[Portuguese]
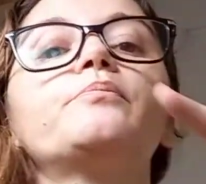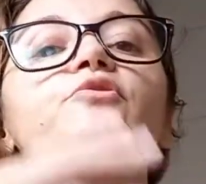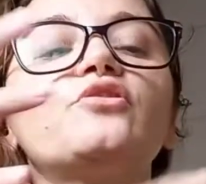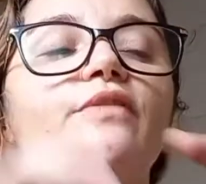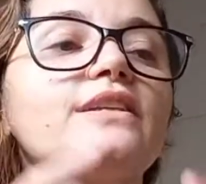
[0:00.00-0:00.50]

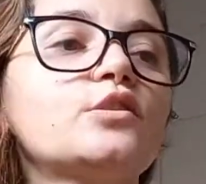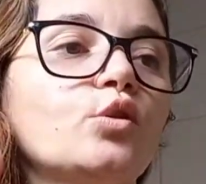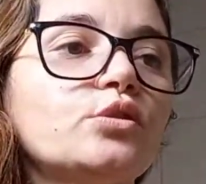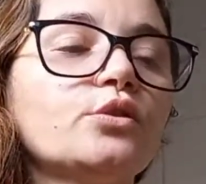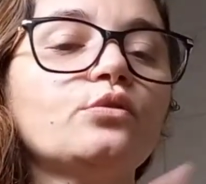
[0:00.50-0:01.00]
estiver
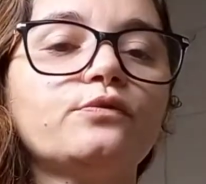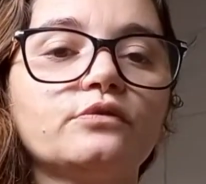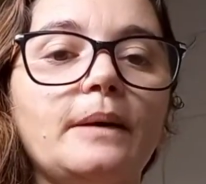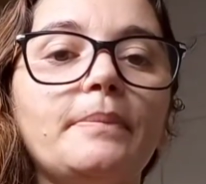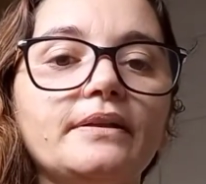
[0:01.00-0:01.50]
soltando do fundo
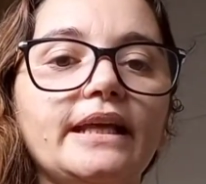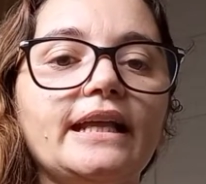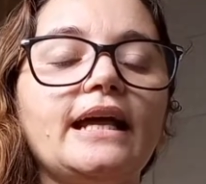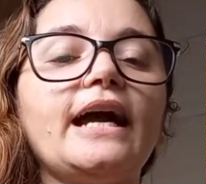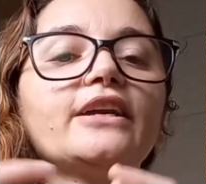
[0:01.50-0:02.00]
da
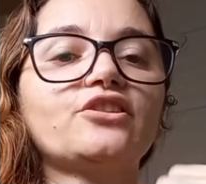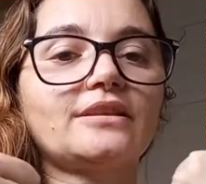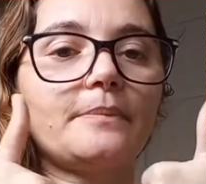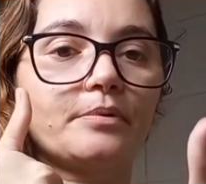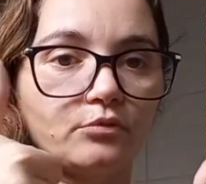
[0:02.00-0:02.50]
panela, aí já
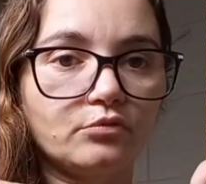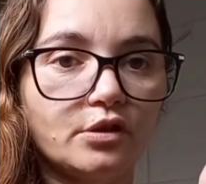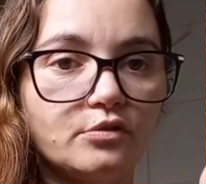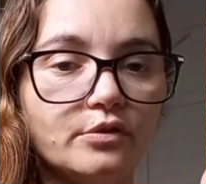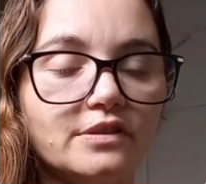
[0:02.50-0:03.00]
tá pronto o
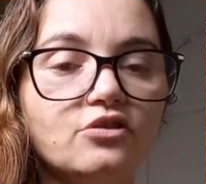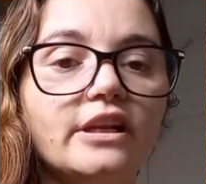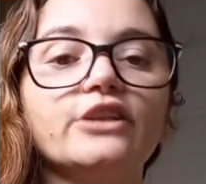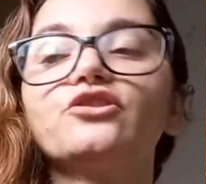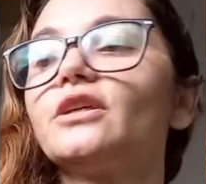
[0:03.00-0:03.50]
nosso doce de
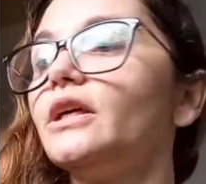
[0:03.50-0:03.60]
leite.